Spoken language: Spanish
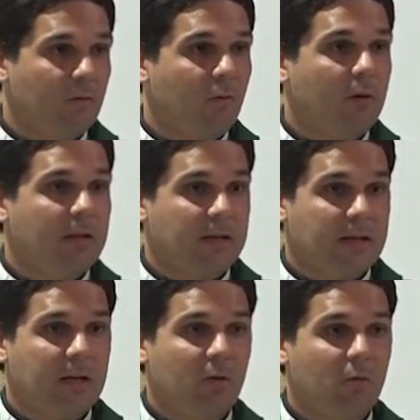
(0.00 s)
o el
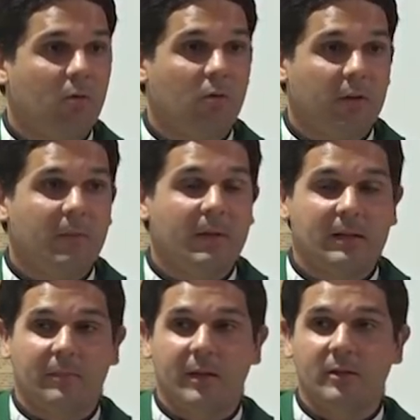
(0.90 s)
decálogo, los diez
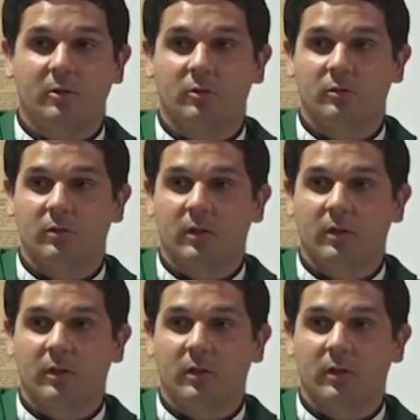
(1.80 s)
mandamientos